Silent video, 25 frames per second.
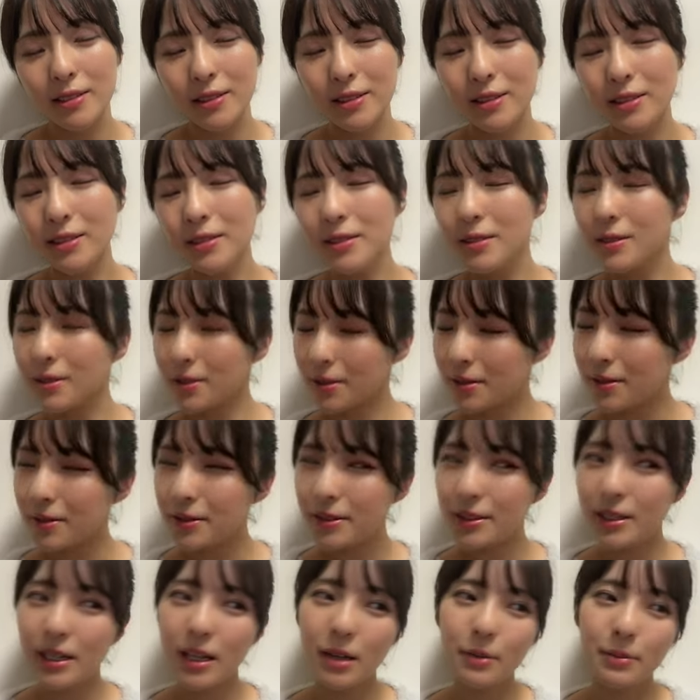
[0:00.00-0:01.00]
純の
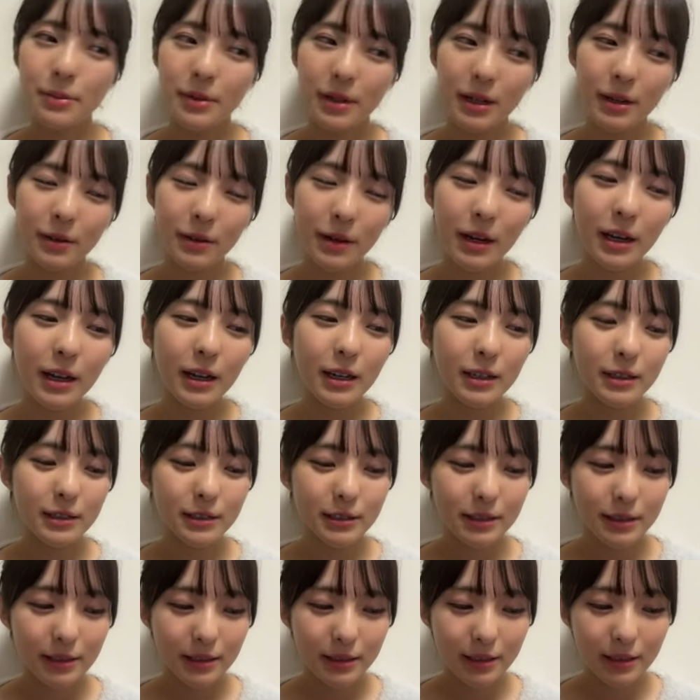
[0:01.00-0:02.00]
背脂は
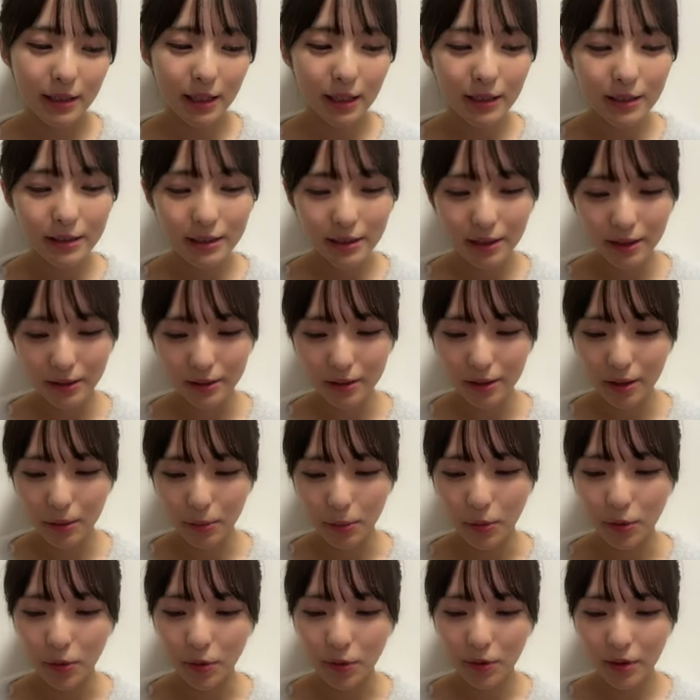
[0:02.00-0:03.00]
何ていうか
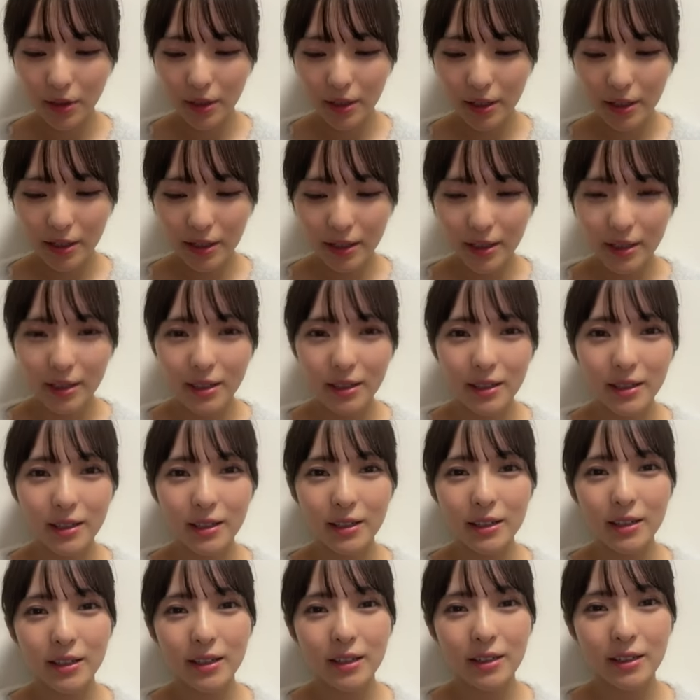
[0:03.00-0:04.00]
もう
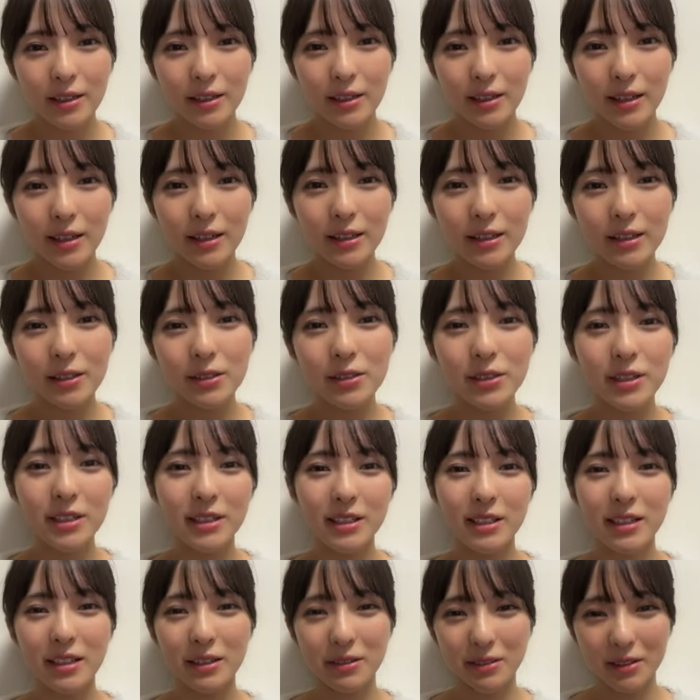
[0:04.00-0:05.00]

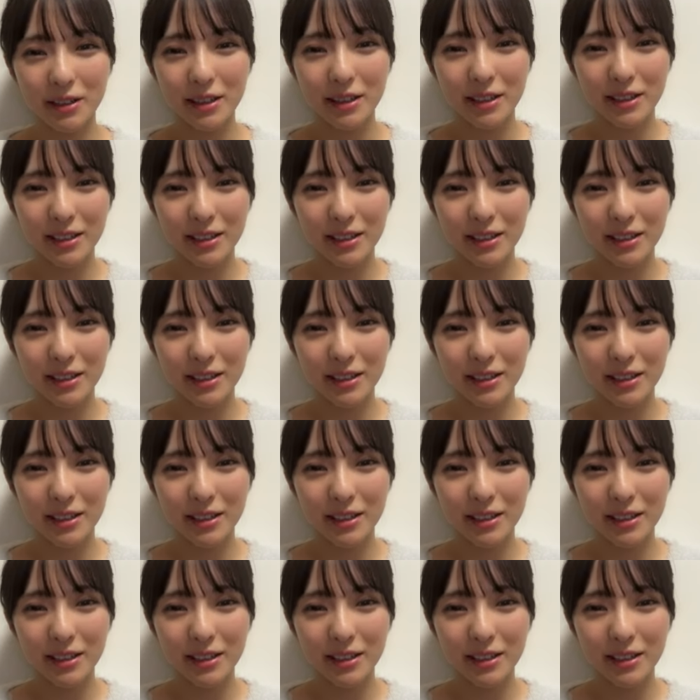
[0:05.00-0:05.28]
エネルギーだよね